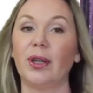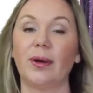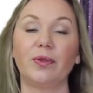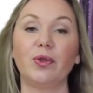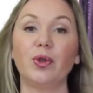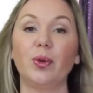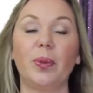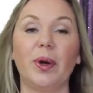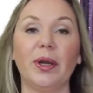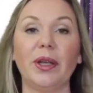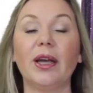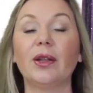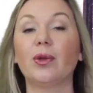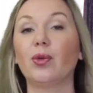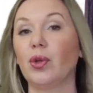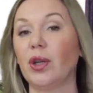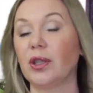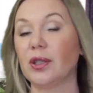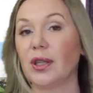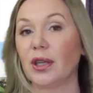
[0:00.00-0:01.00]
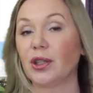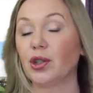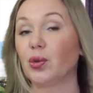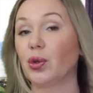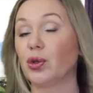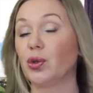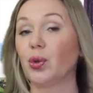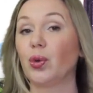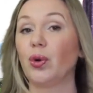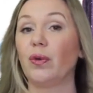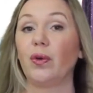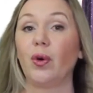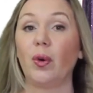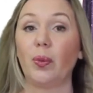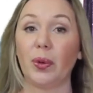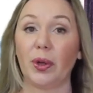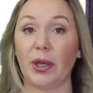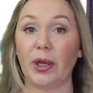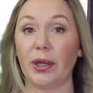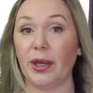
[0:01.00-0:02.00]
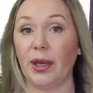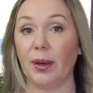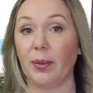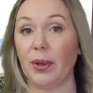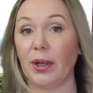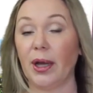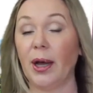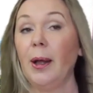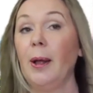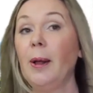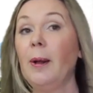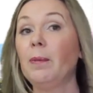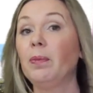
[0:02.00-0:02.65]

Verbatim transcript: нам все понятно, у нас также у нас другого опыта не было.